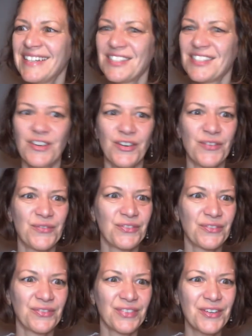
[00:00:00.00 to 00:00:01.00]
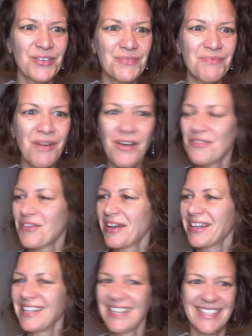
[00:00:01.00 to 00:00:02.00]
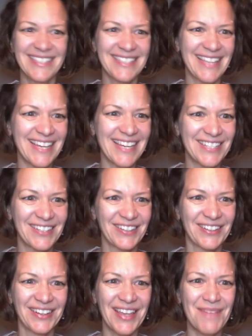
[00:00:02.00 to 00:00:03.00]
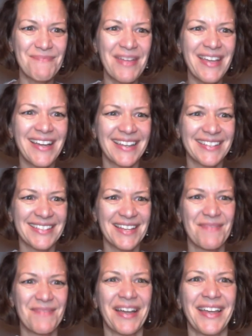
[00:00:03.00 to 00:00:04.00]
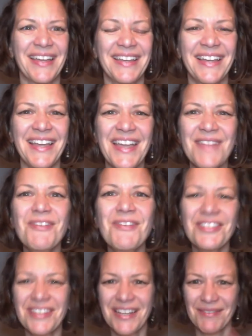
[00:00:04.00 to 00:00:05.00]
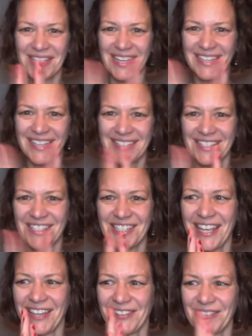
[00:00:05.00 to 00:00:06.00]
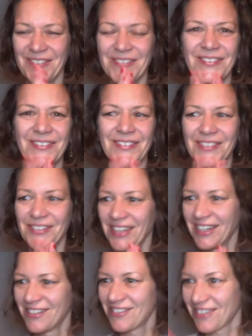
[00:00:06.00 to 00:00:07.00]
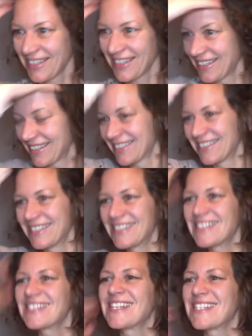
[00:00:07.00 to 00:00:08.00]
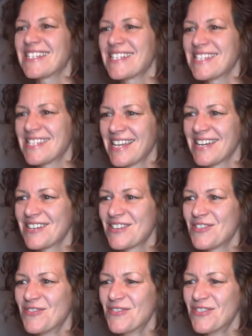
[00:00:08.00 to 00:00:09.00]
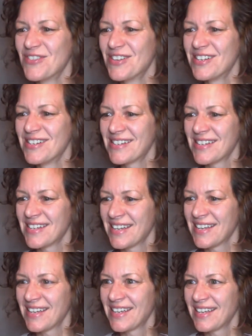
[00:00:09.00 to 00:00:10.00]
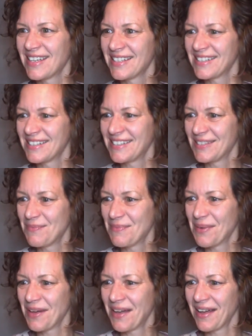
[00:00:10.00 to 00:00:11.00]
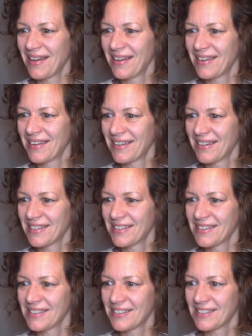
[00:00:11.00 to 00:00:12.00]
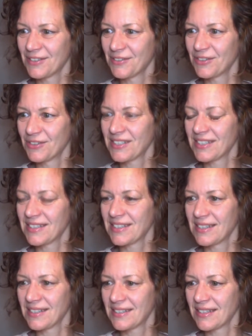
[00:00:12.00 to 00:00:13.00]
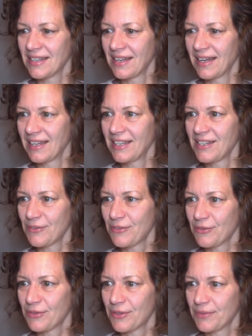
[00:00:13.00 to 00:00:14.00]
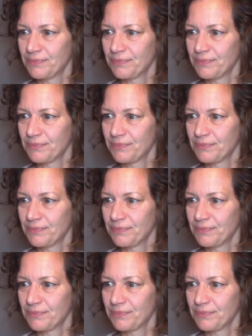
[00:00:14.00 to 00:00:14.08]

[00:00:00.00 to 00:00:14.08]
So, guten Morgen, Fanny. Sehr schön. Rebecca ist dabei. In München gibt es den ersten Schnee. Uh, wie aufregend. Das ist ja cool. Super. So, wo ist jetzt hier das Live?